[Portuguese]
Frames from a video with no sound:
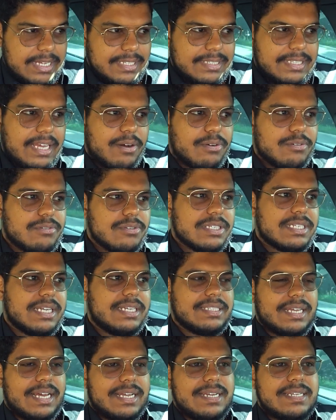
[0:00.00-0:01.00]
Tem alguns
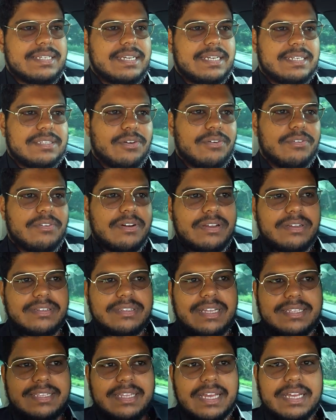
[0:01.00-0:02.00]
detalhes aí. Então,
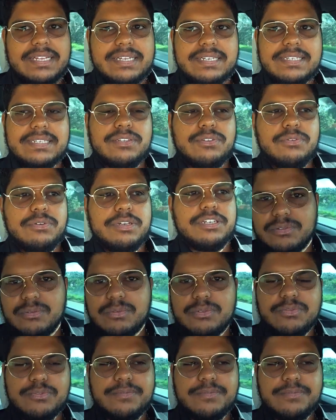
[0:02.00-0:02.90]
na técnica sanduíche,